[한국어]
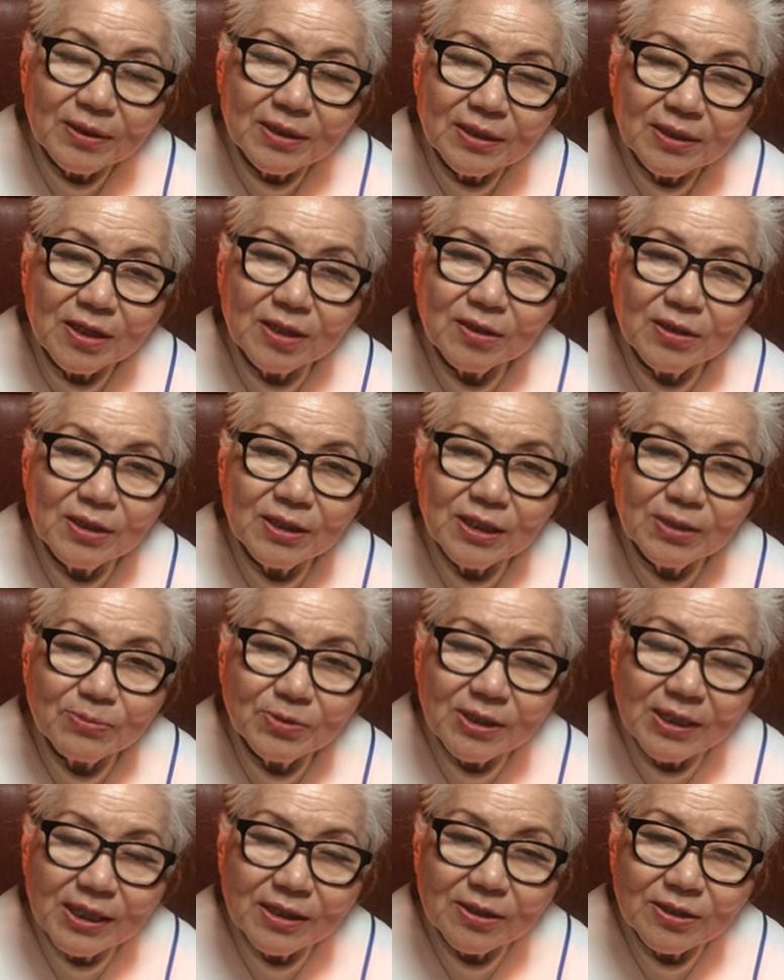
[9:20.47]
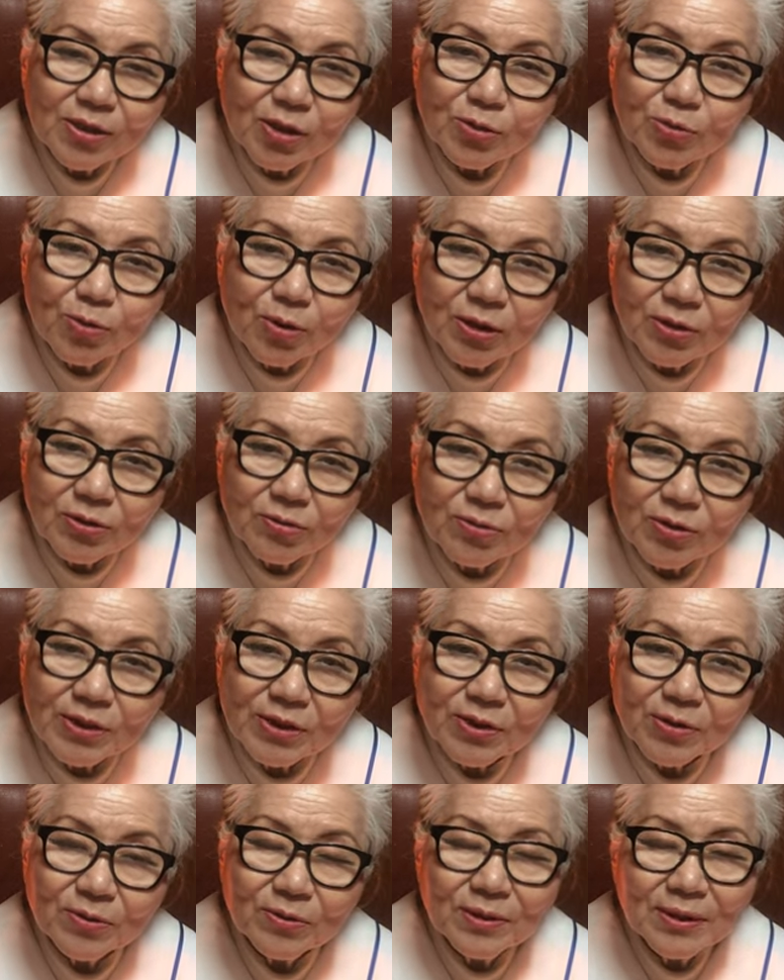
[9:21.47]
선을 심은 자는 선으로 거둘
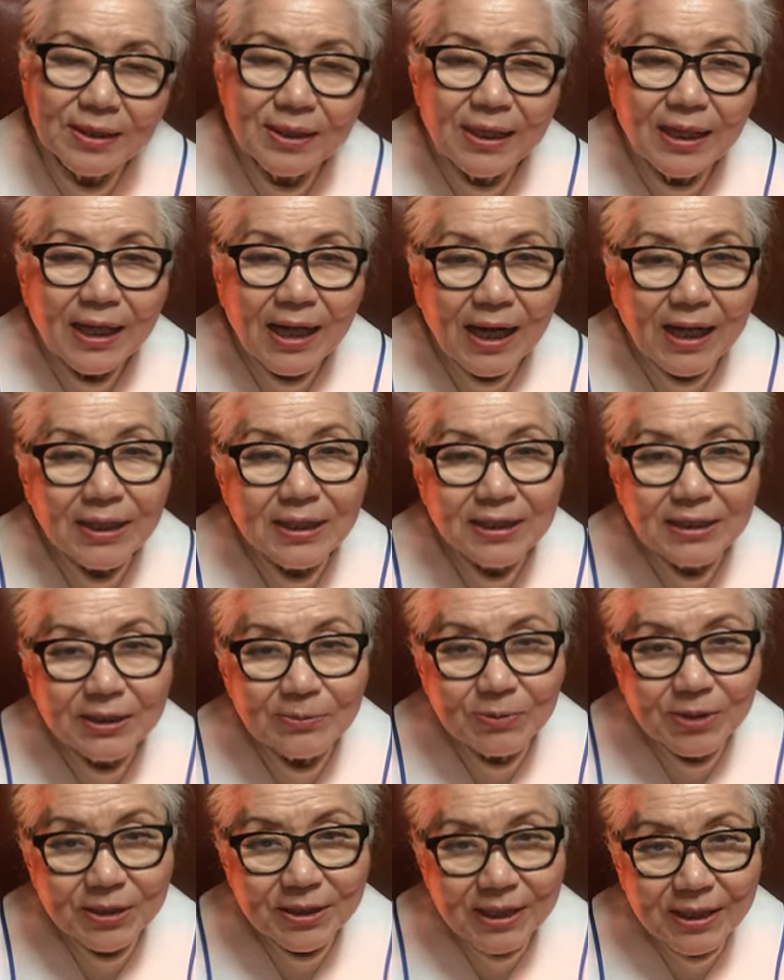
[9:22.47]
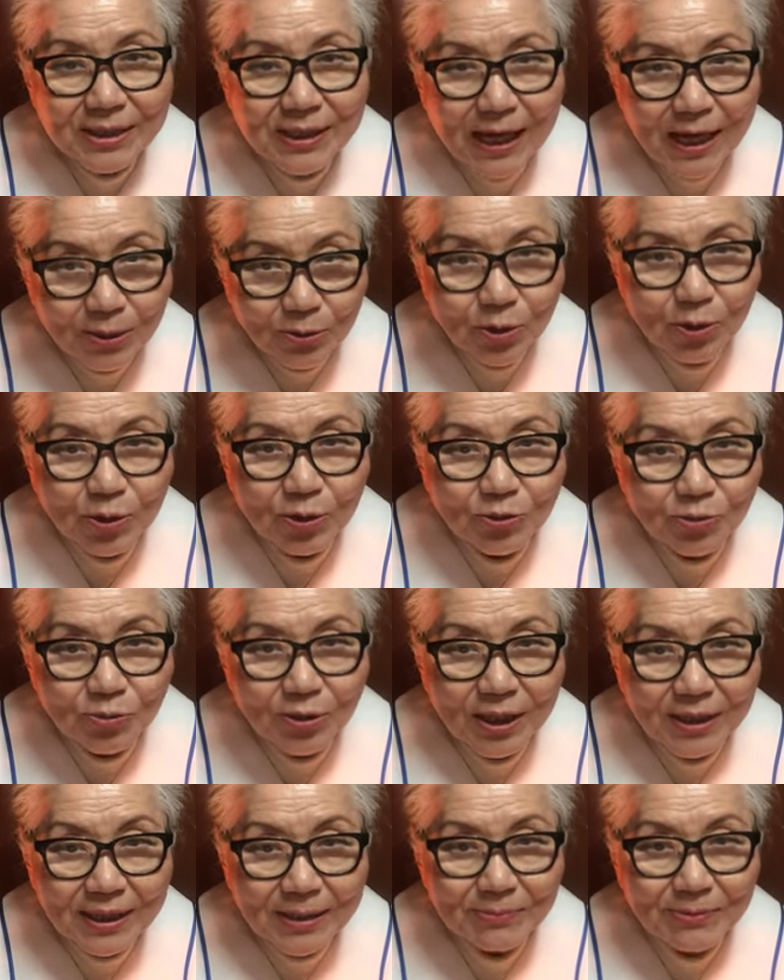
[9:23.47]
것이고 악을 심는 자는 악으로
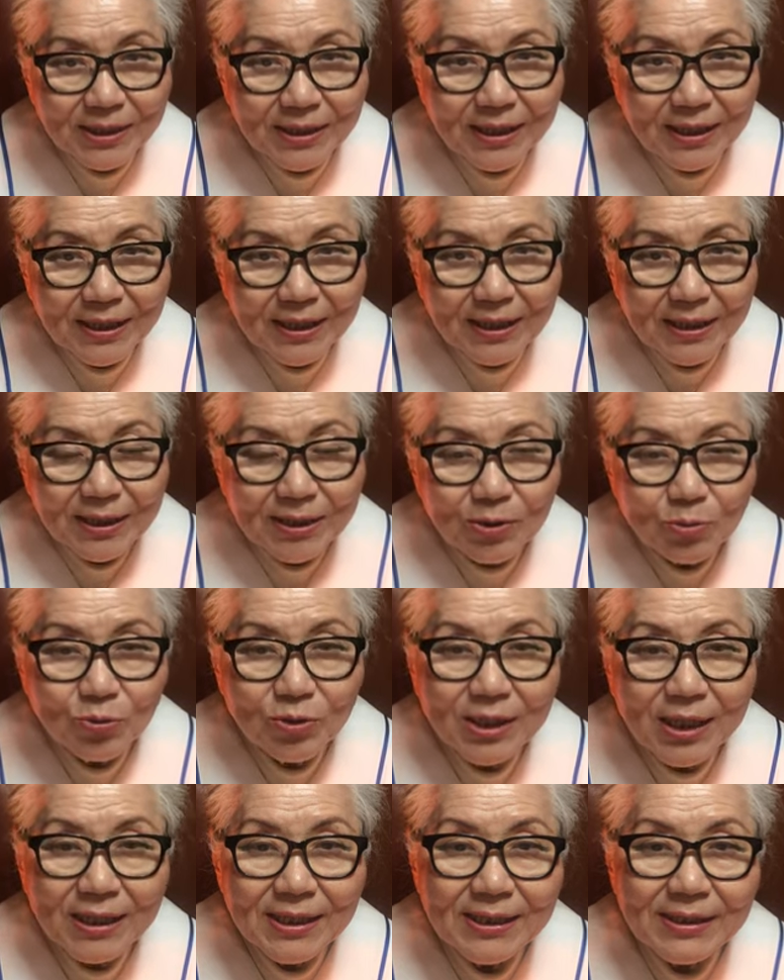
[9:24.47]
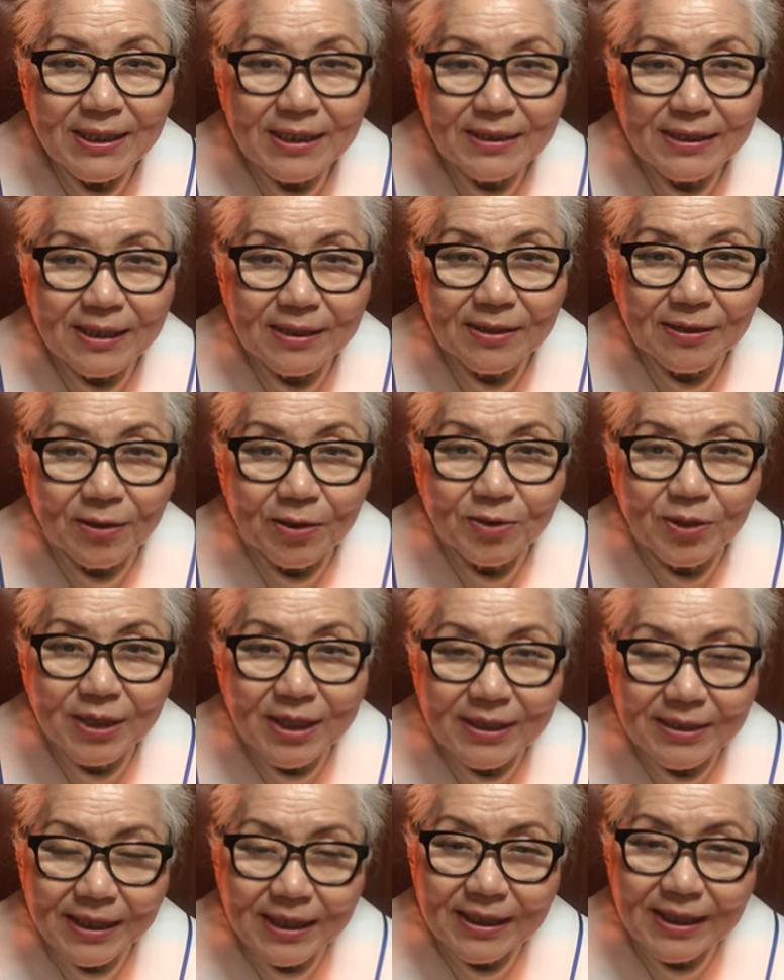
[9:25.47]
거두게 됩니다. 우리가 이 세상을
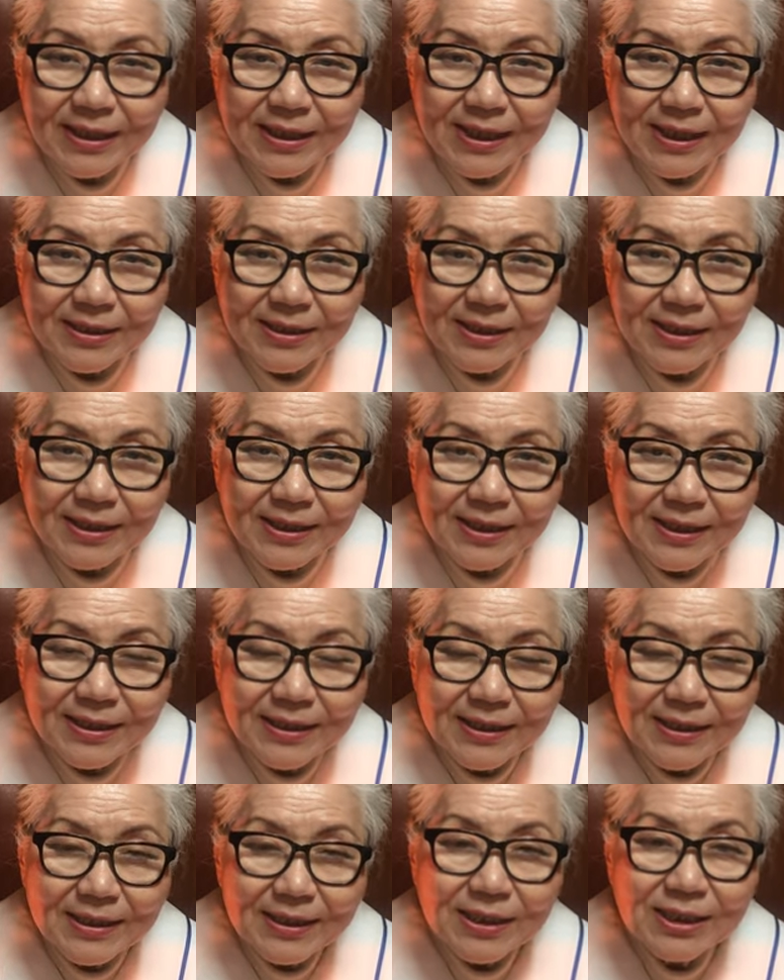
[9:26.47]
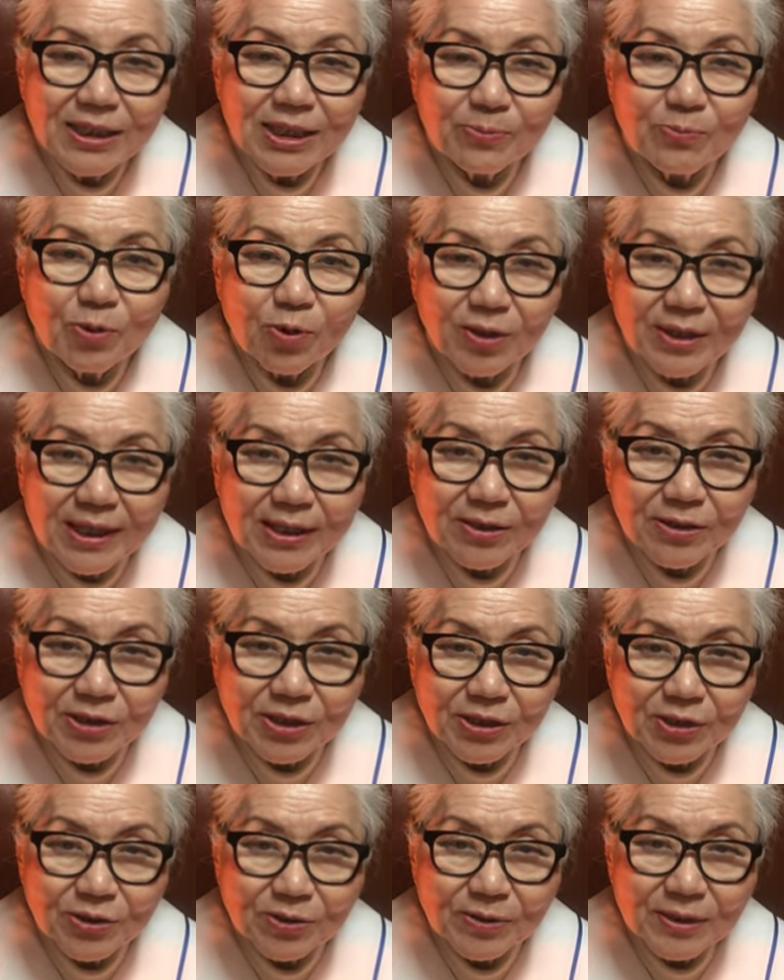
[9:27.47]
어떻게 살아야 될지 그 지표가 되는
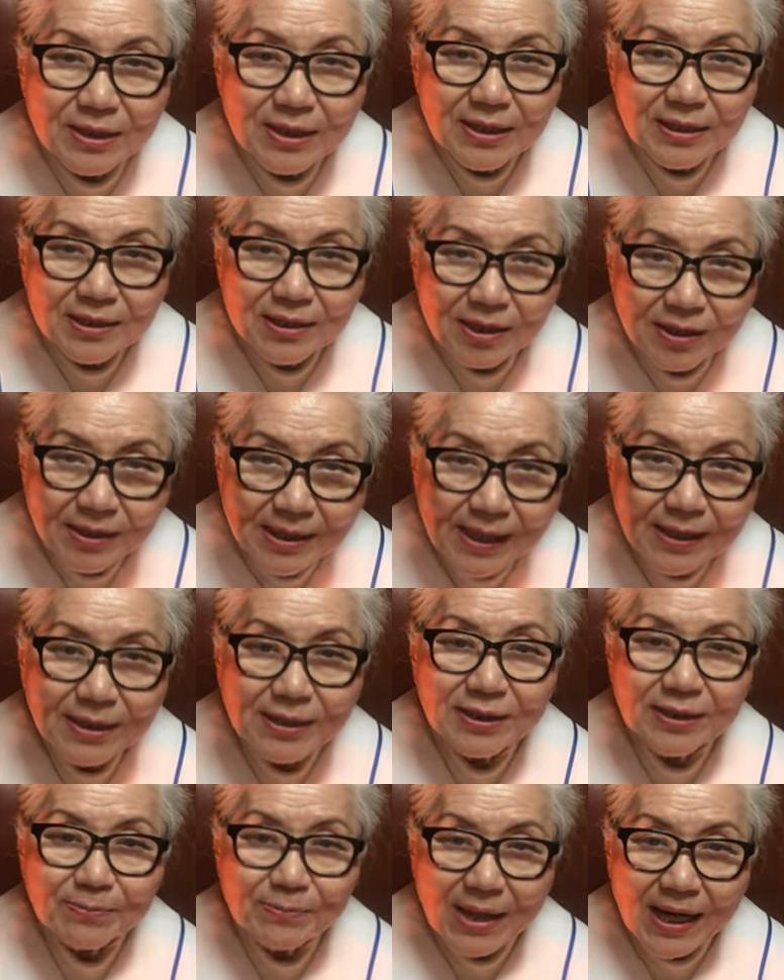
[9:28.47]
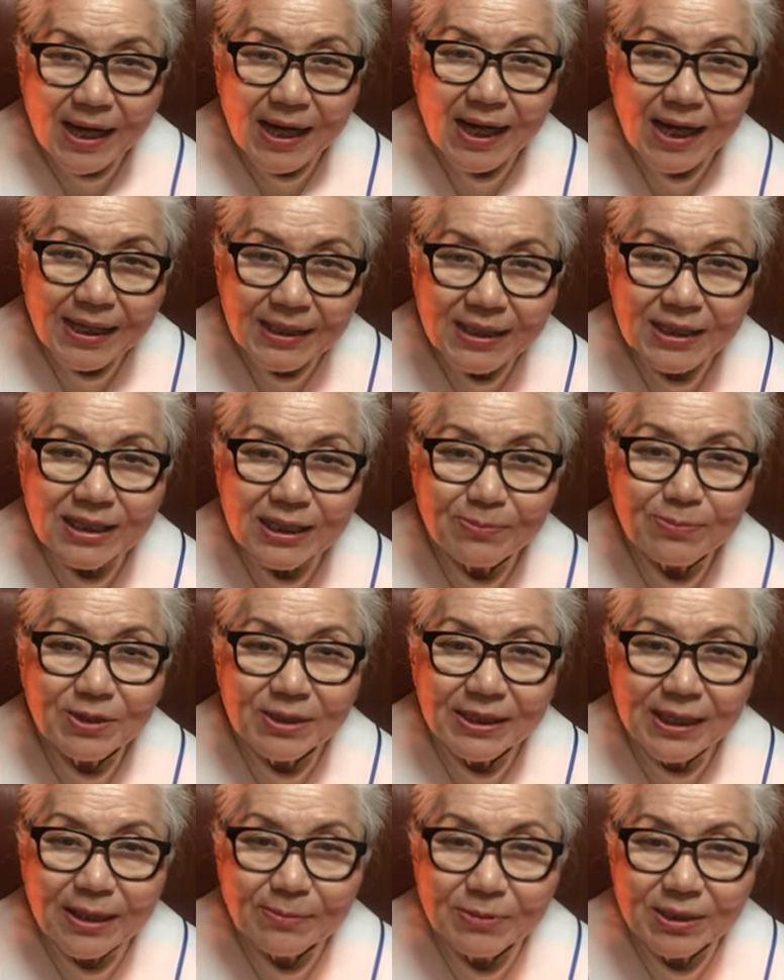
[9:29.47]
것이죠. 선한 것을 많이 심는
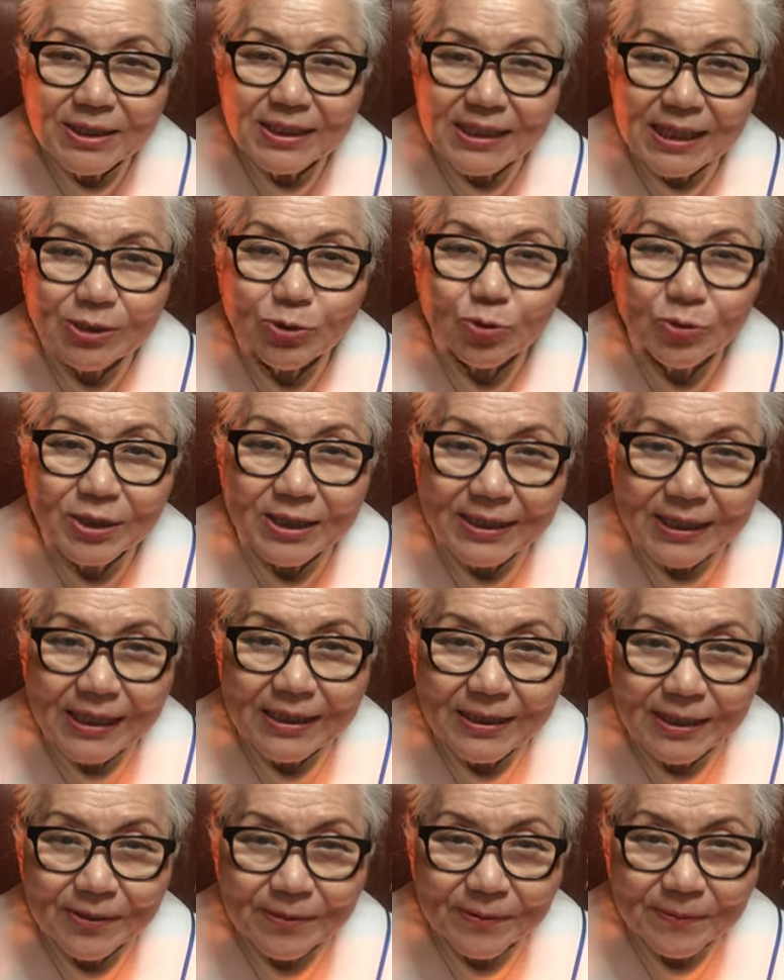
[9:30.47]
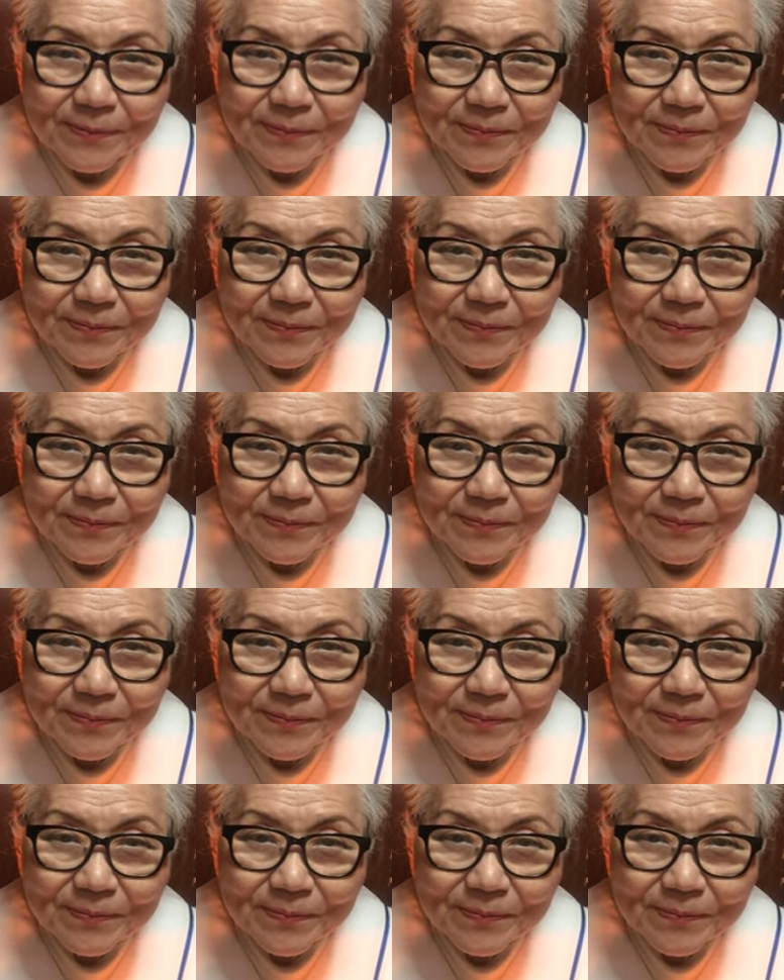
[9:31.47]
사람은 그 자손들이 잘 돼요.